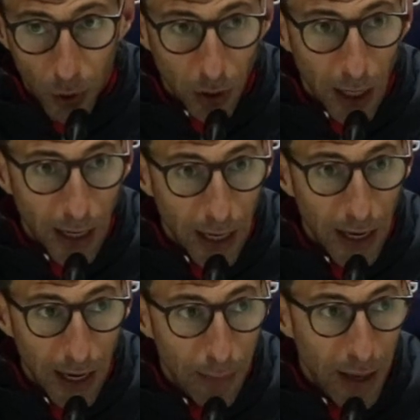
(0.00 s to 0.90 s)
portare
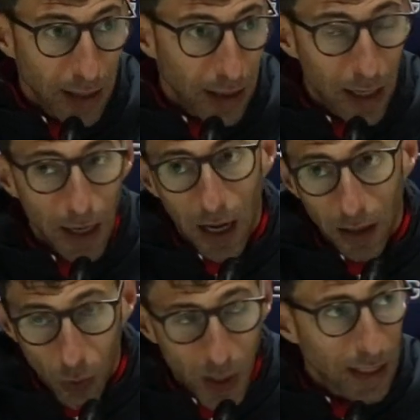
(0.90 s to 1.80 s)
elementi a
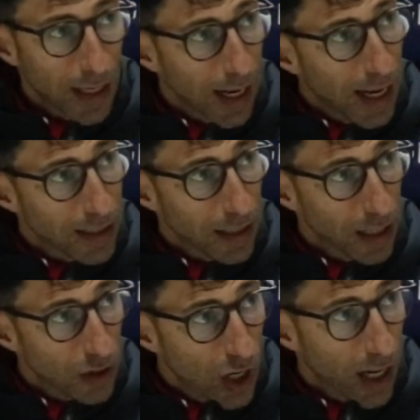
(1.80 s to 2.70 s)
questi ragazzi
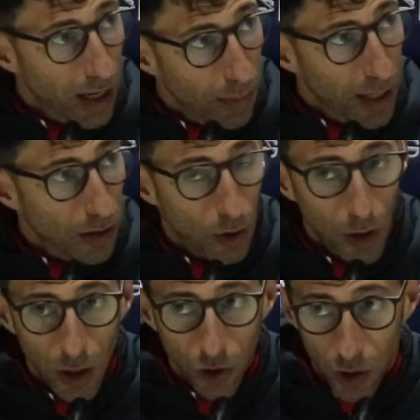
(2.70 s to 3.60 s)
che già, ripeto,
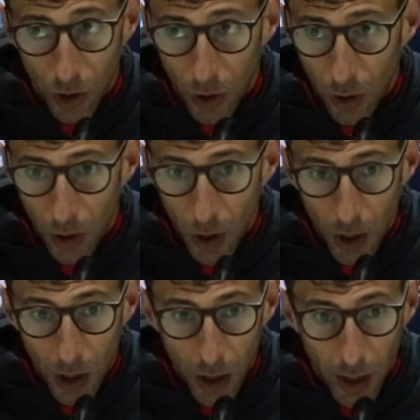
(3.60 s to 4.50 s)
ci sono
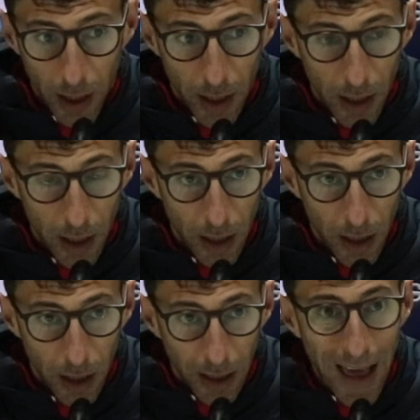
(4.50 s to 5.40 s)

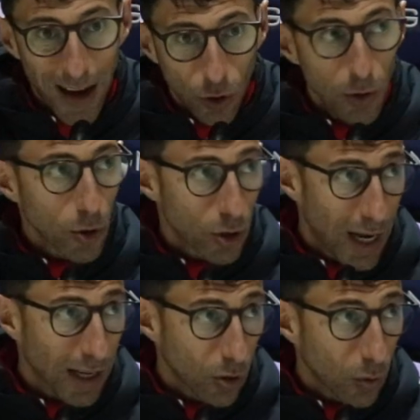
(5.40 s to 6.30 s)
eh, e hanno
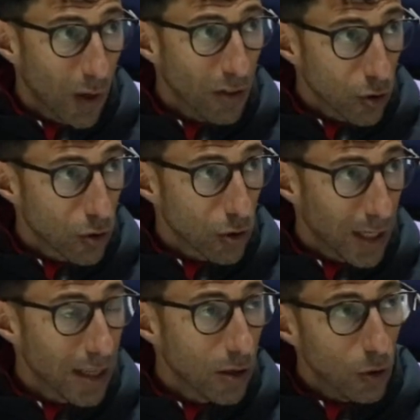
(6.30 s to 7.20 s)
dimostrato quando sono
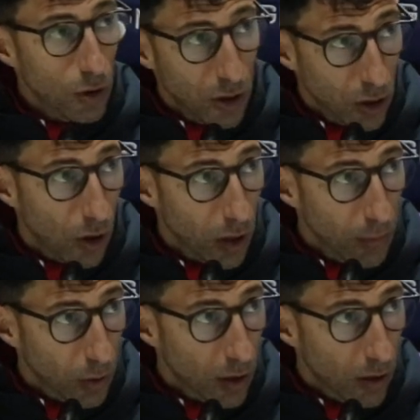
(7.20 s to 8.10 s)
stati in condizione di
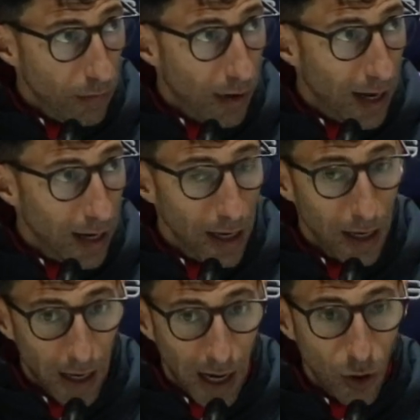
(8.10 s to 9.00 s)
poterlo fare,
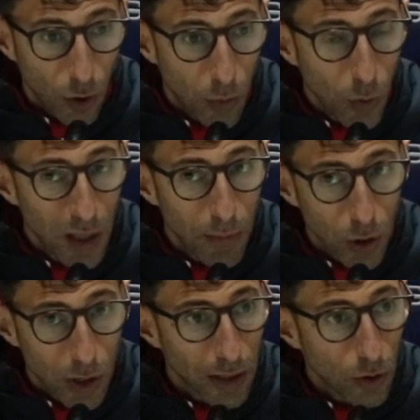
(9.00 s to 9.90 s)
hanno comunque
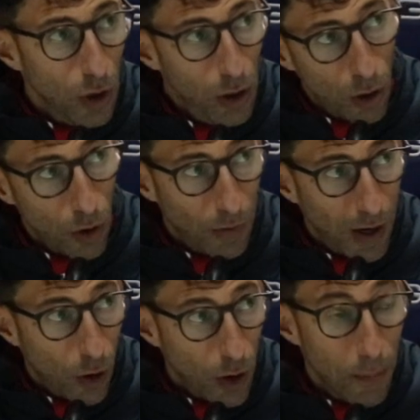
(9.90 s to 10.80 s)
dimostrato il loro
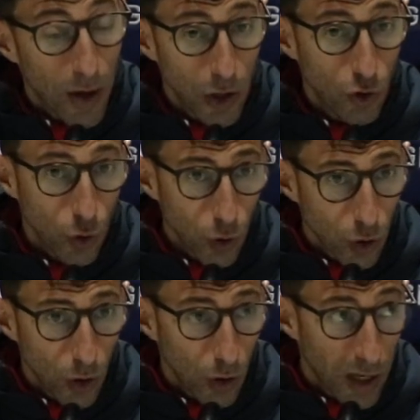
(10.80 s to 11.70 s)
valore, però è
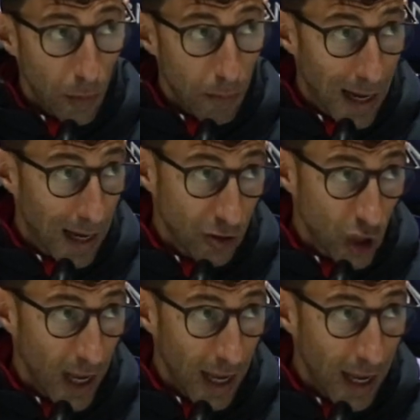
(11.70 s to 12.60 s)
giusto che non basta, eh,
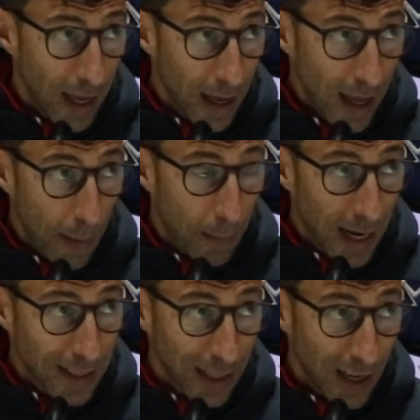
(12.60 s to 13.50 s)
cioè, è, è,
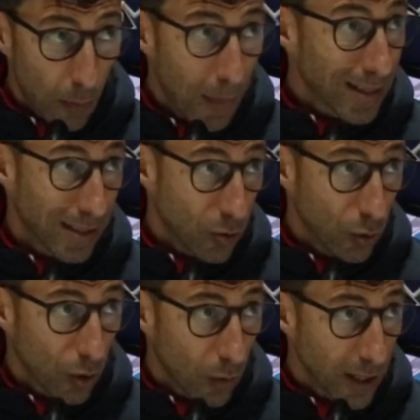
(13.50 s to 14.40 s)
palese che non basta
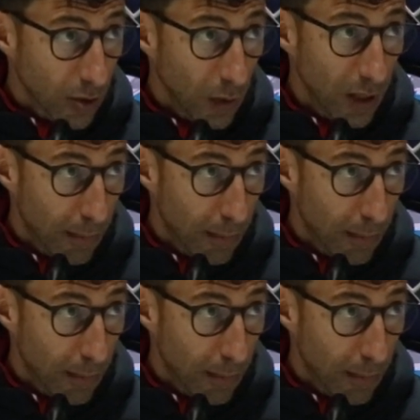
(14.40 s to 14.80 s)
tutto questo, quindi